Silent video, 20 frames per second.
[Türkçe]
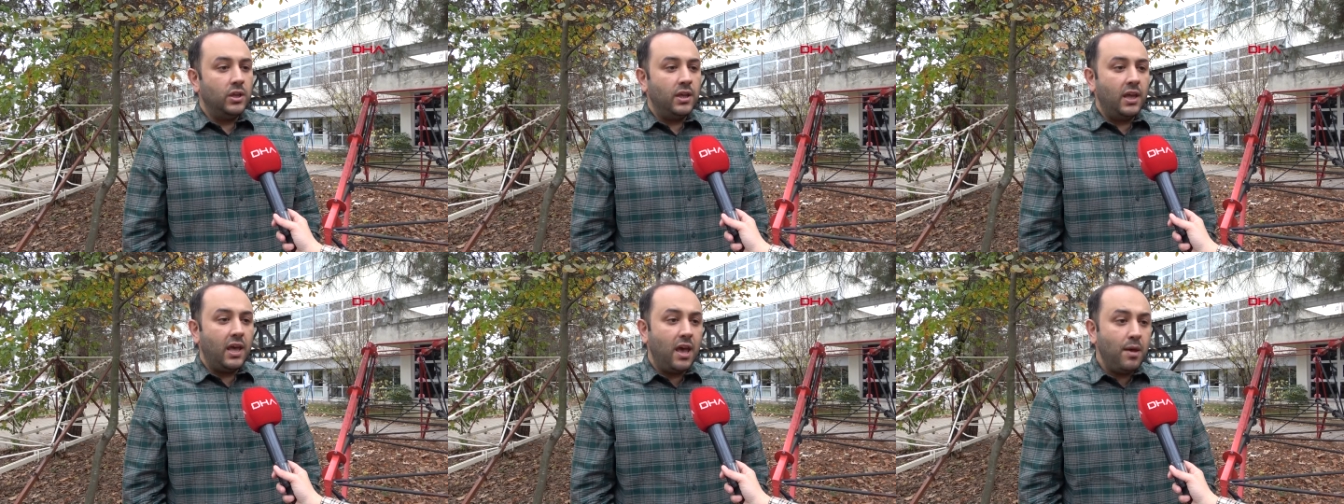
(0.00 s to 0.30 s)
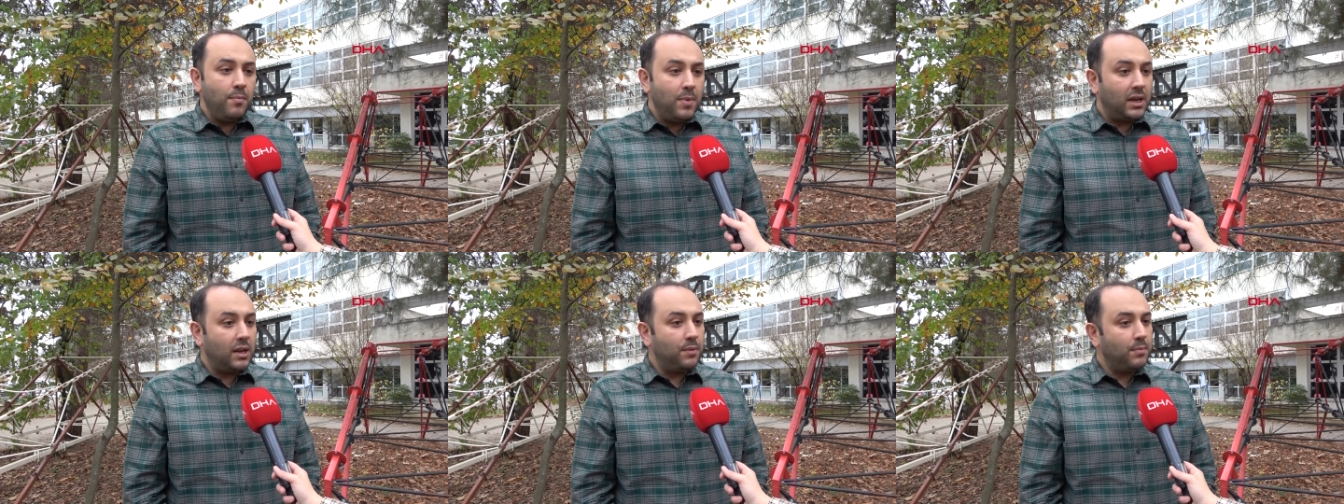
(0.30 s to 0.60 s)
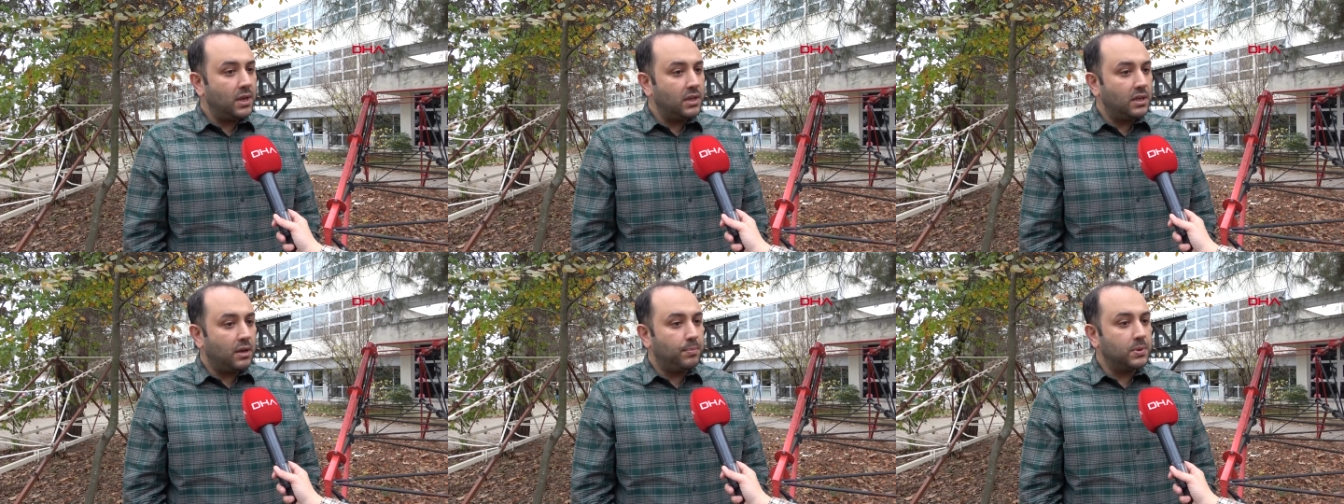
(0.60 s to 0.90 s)
hemen
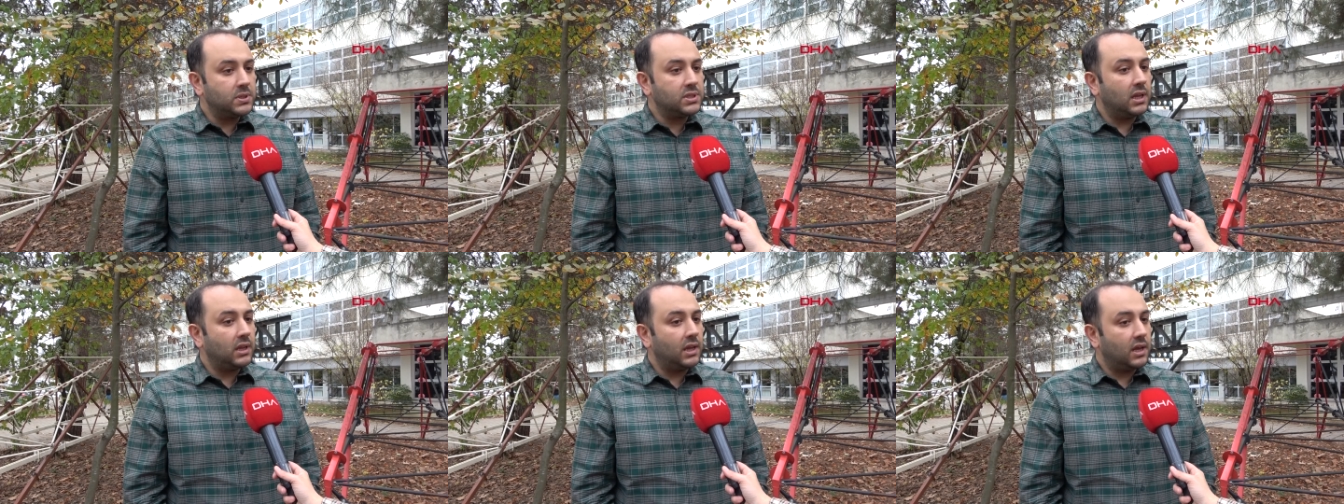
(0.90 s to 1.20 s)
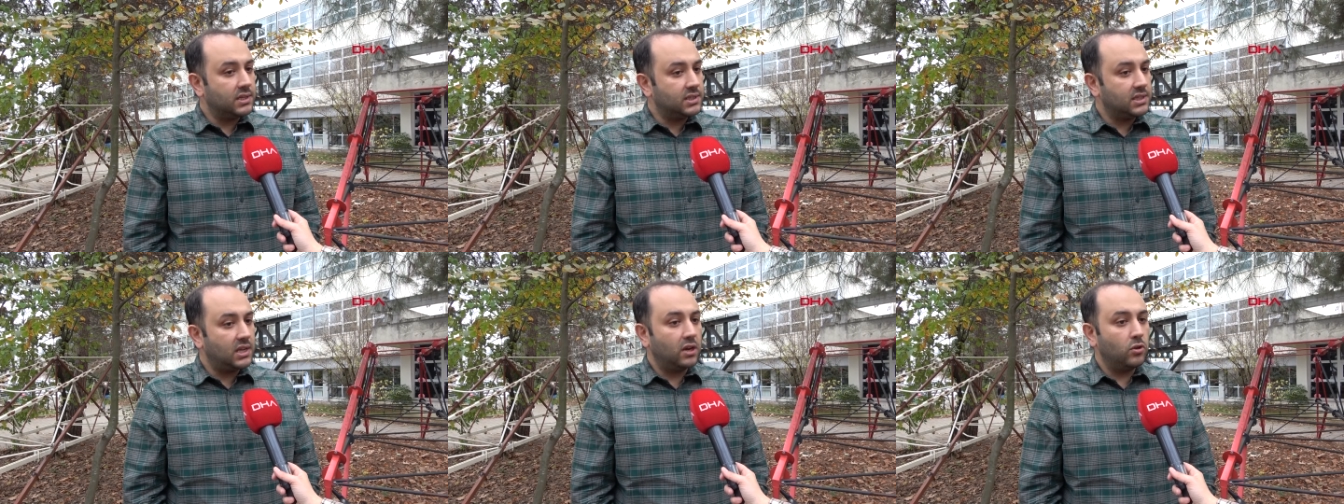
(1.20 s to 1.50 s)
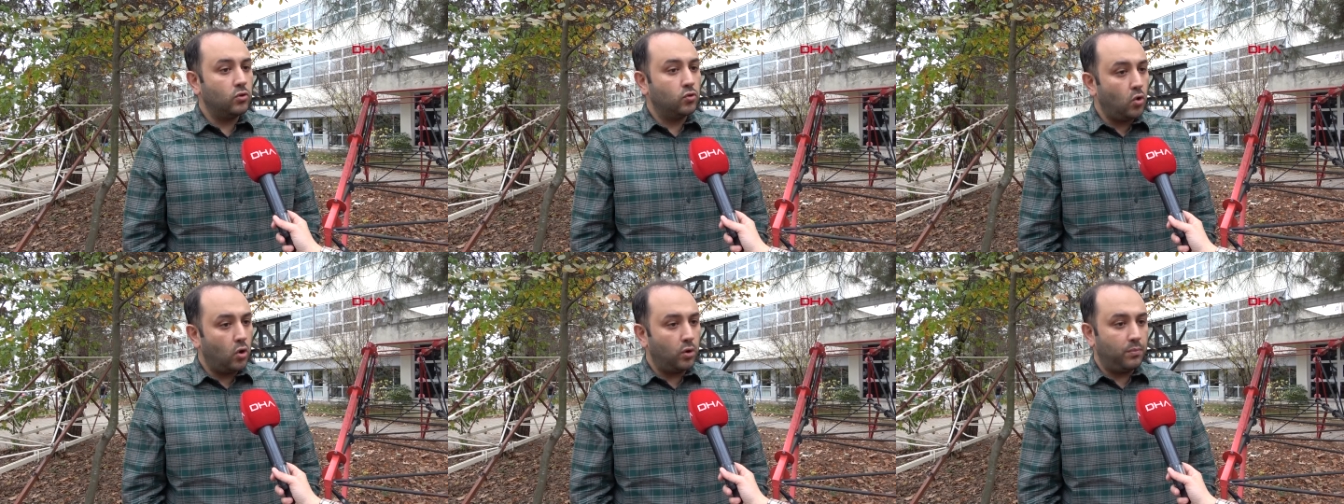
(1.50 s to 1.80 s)
hemen yapısal hasar
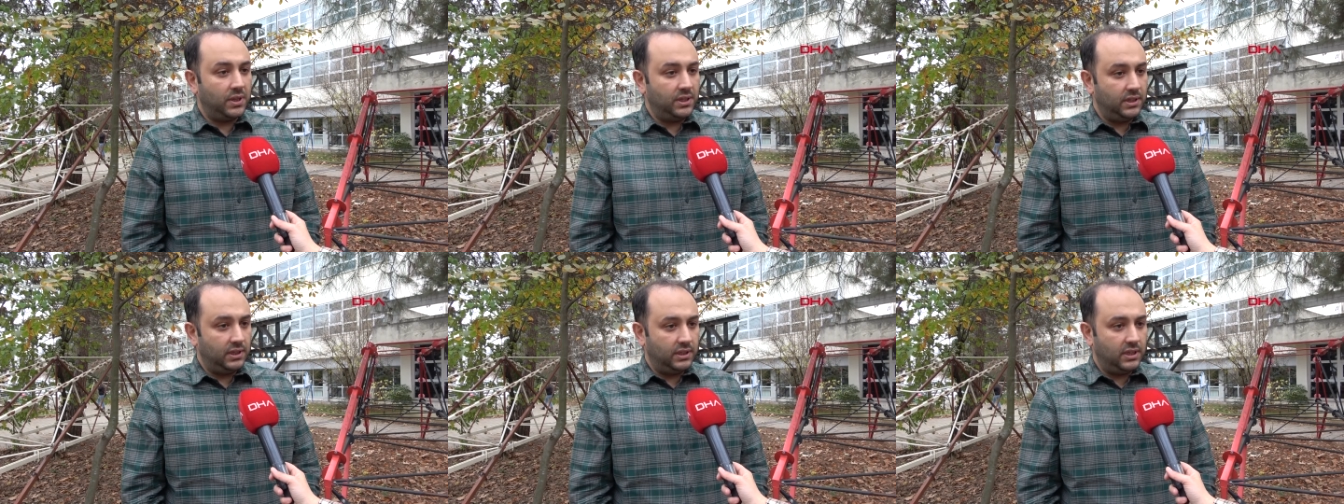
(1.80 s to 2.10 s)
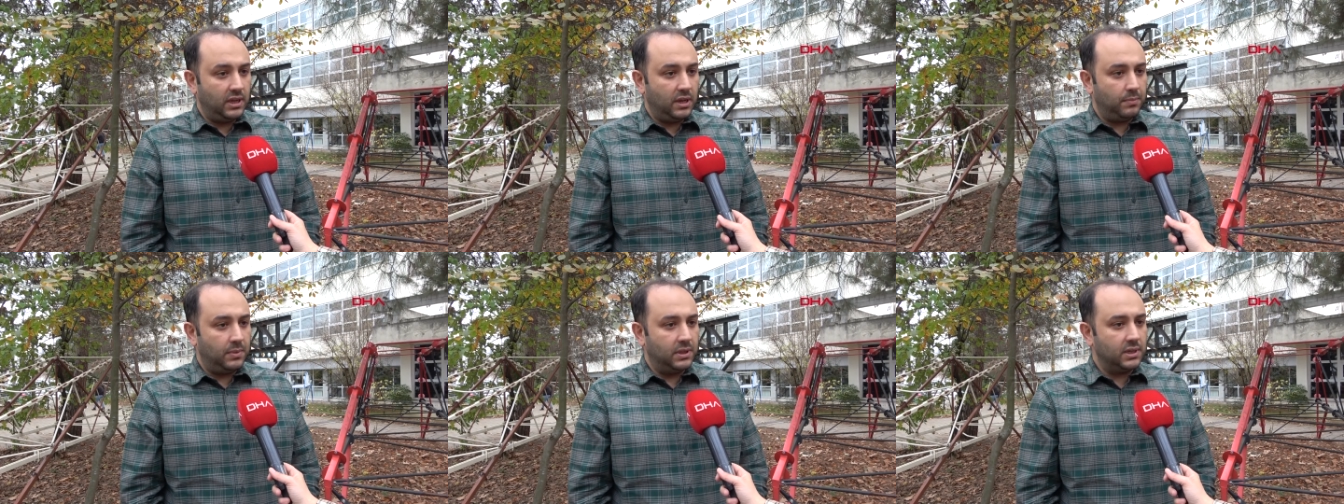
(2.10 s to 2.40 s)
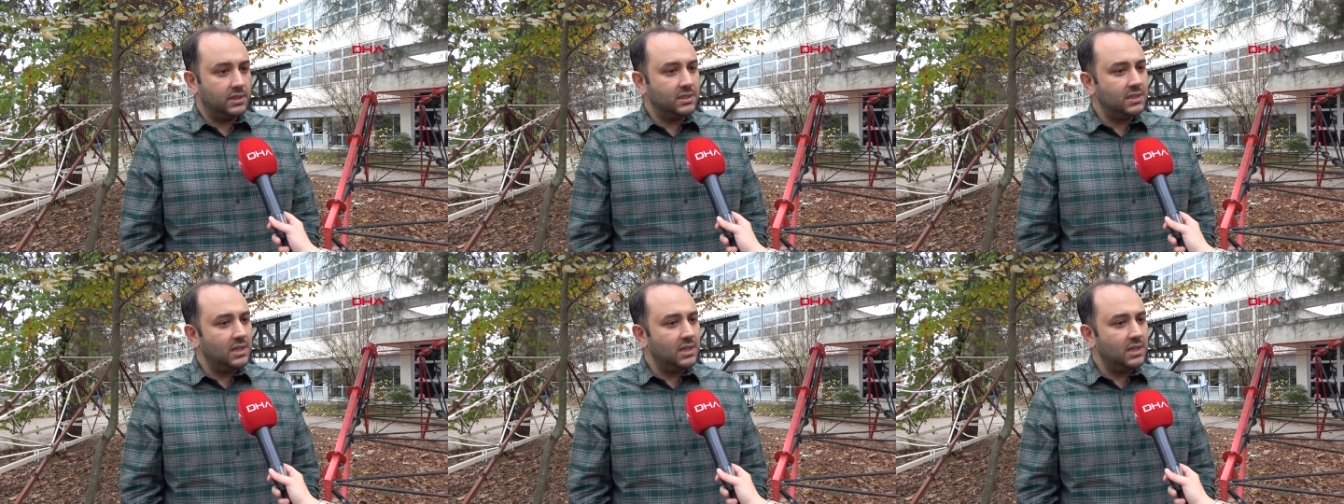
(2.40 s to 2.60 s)
görmedik diyebiliriz.